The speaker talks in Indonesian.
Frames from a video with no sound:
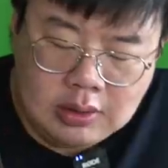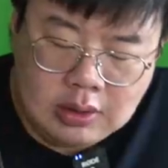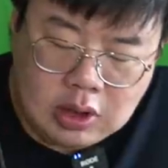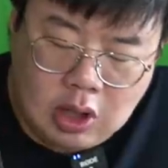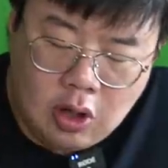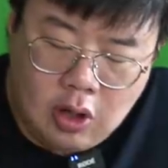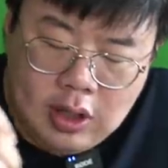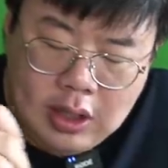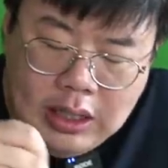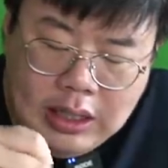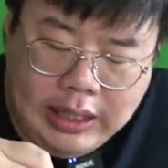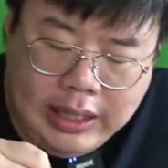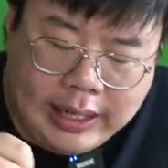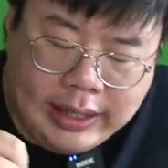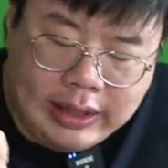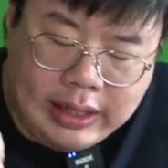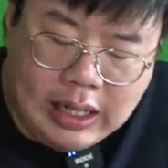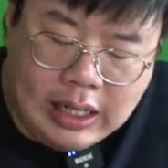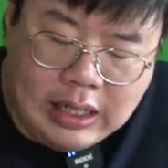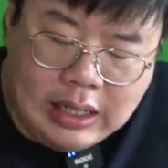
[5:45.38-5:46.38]
Kalau dilihat
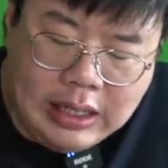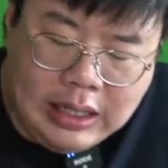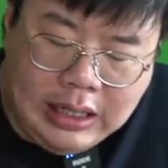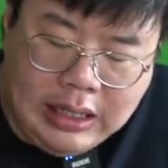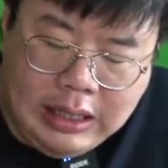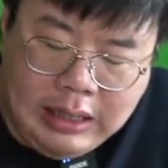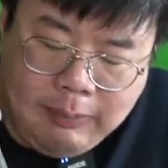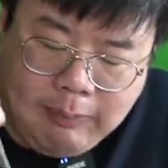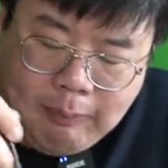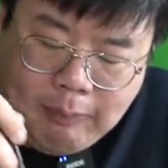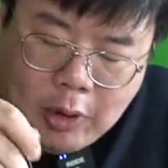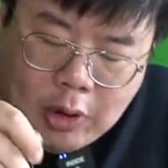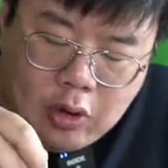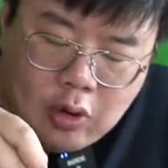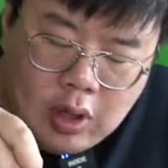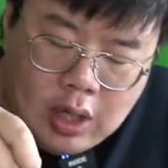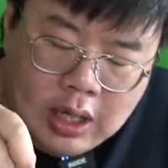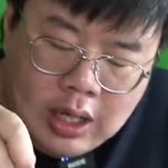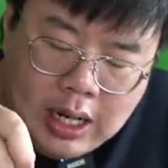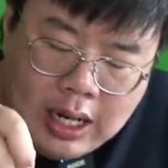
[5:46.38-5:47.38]
uh, ini
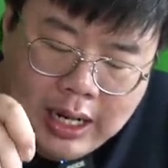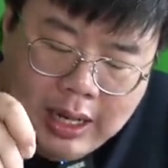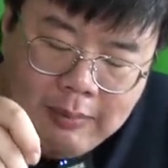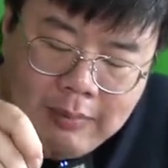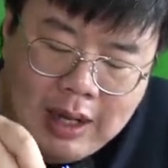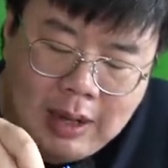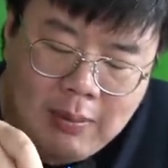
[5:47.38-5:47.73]
potongan ayam